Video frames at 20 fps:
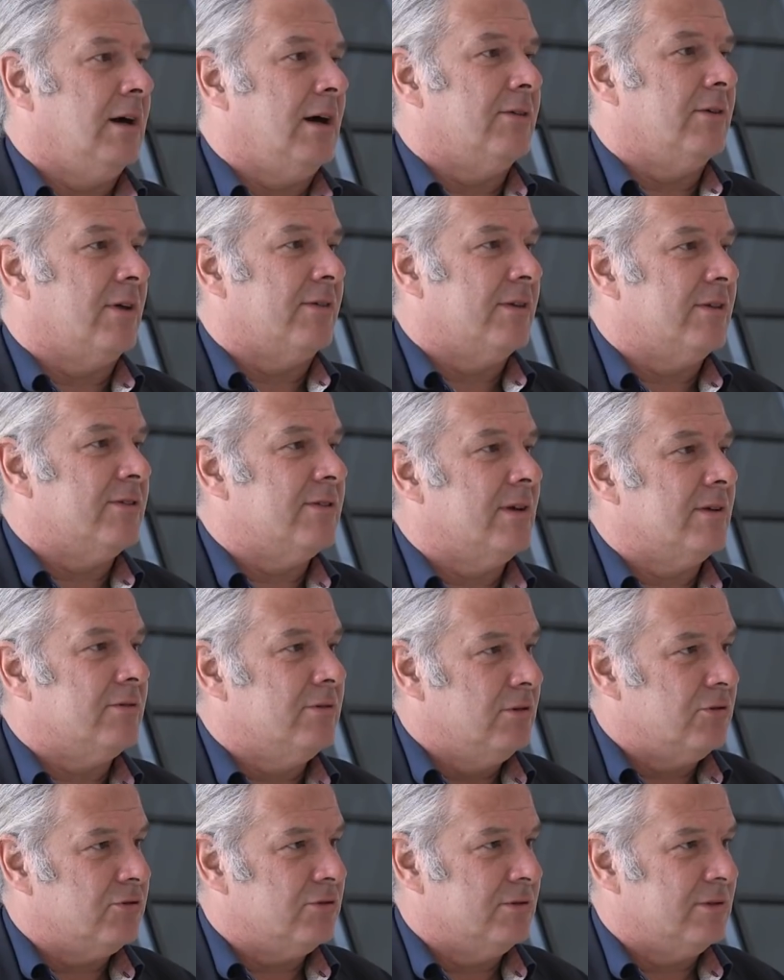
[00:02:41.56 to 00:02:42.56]
Also das ist
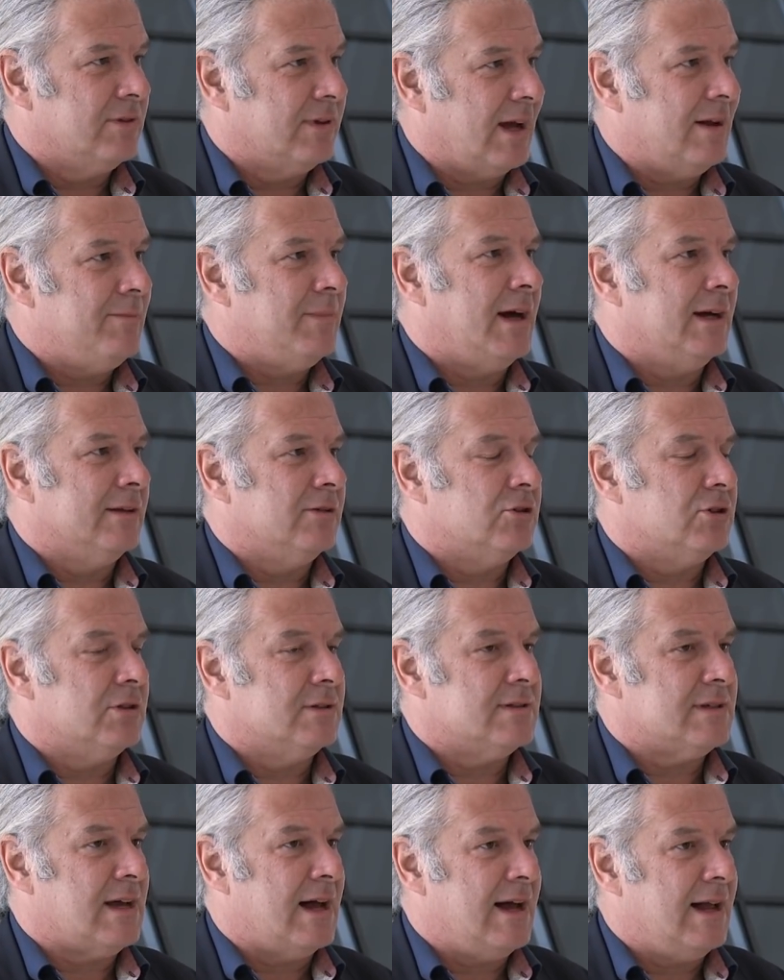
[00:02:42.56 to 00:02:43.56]
natürlich schon eine
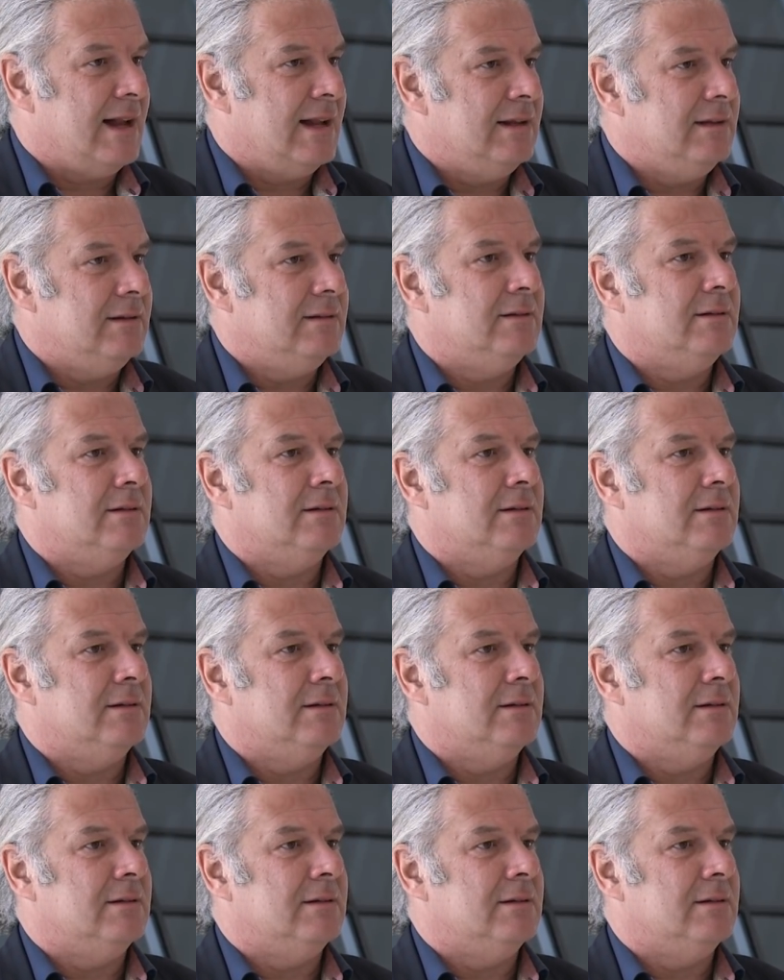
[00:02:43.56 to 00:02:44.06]
dramatische Zahl.